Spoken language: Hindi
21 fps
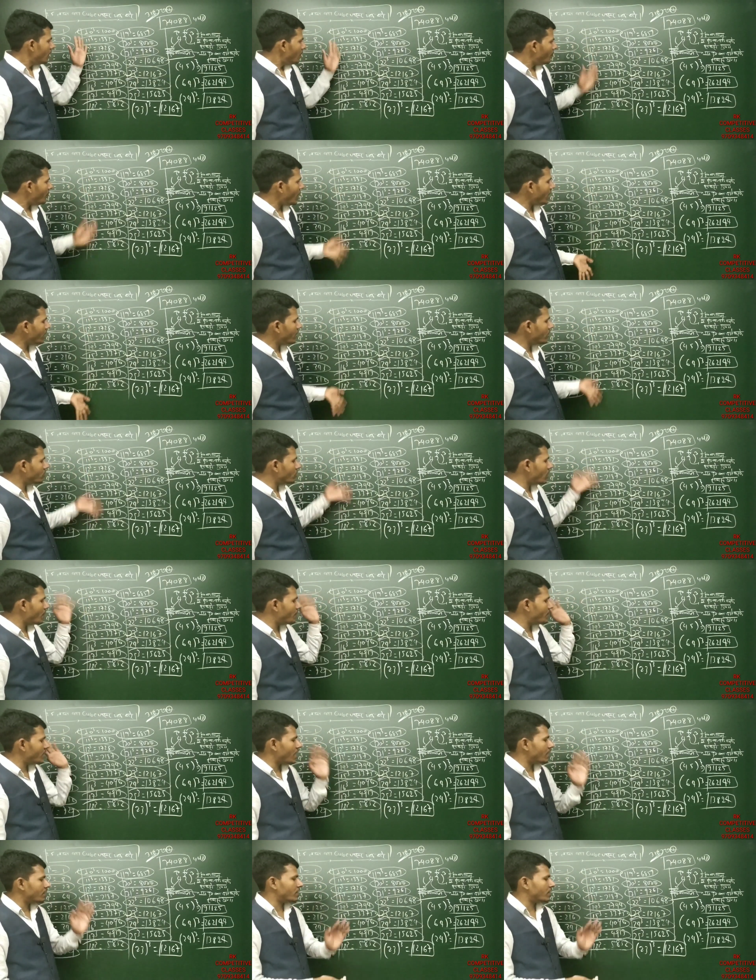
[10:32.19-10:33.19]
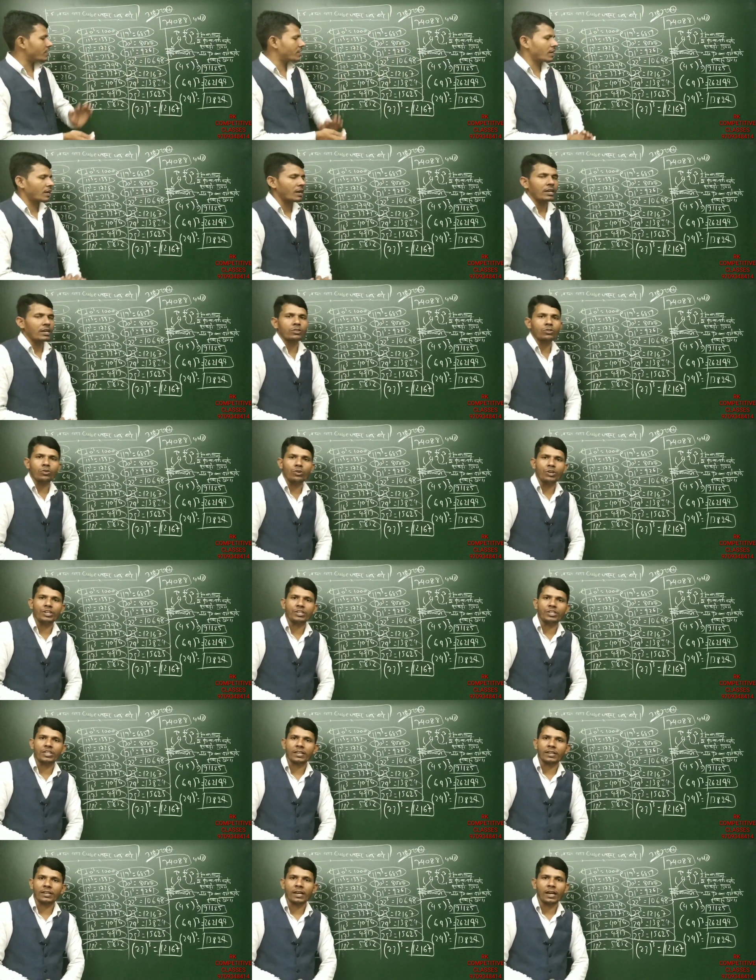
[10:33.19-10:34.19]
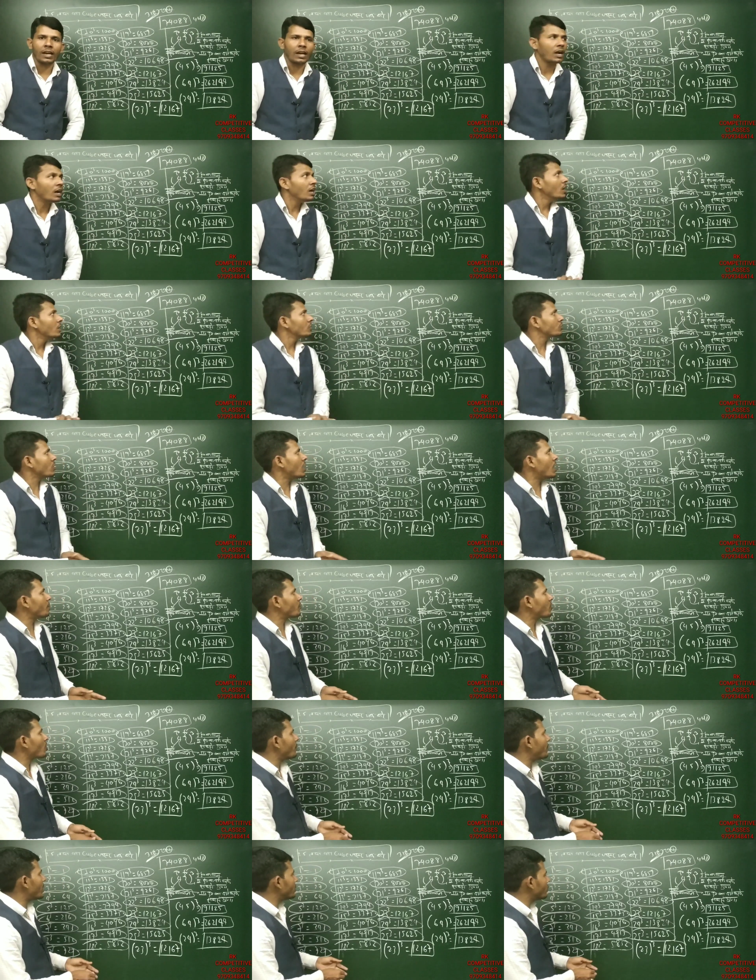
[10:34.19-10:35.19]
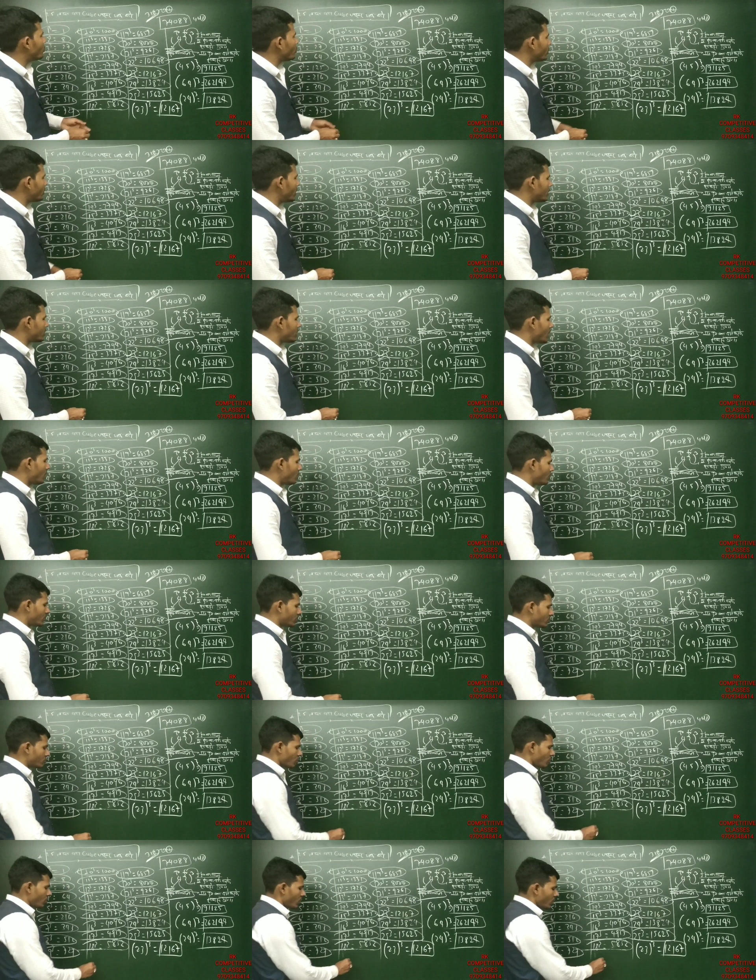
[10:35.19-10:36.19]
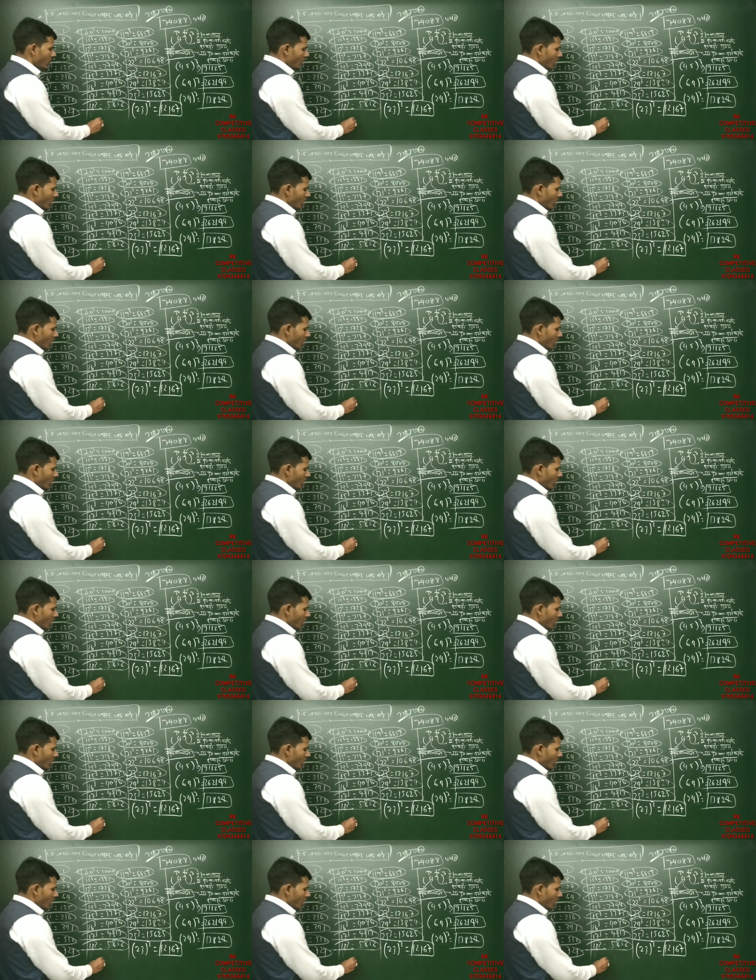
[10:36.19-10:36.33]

बाकी तो आप याद रखिएगा तो ही ठीक रहेगा तो आपको मैं दो देता हूं इसको